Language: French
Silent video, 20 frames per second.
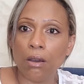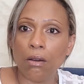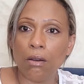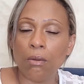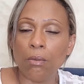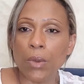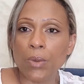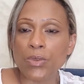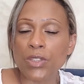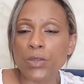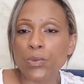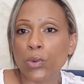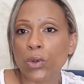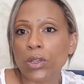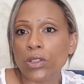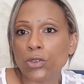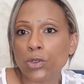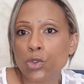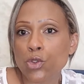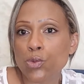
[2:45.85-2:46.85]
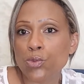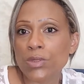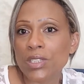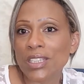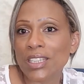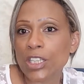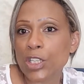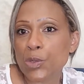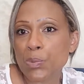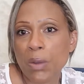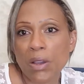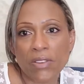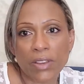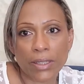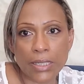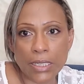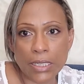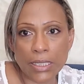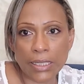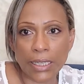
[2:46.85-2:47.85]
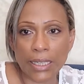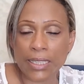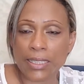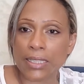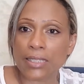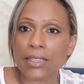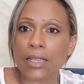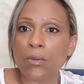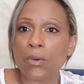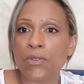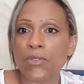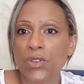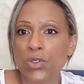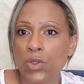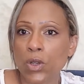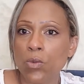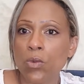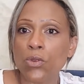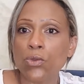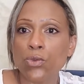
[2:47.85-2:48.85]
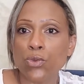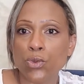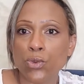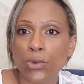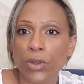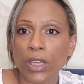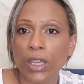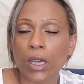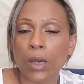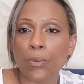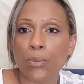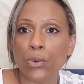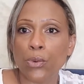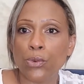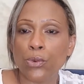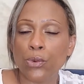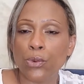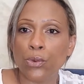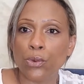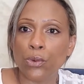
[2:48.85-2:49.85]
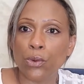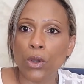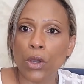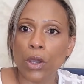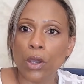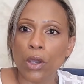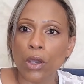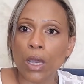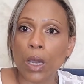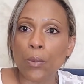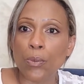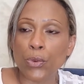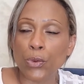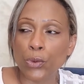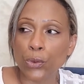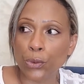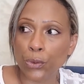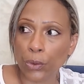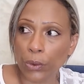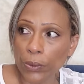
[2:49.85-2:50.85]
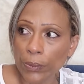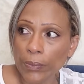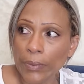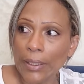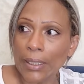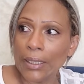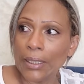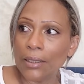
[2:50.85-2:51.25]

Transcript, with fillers: euh, même si pour l'instant je ne me dirige pas vers des directs, ça sera ma façon de vous ouvrir un peu de, un peu de temps.